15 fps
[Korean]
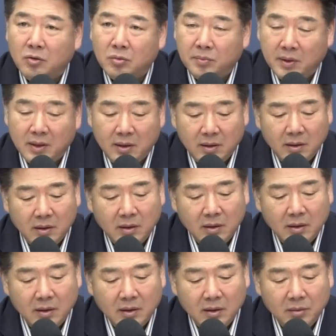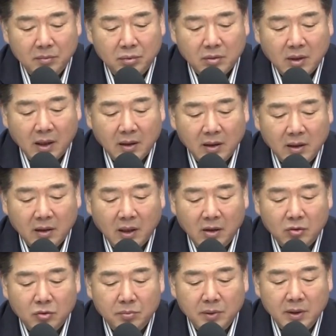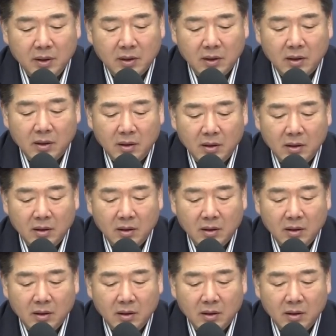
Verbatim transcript: 주민 북한 이탈 주민을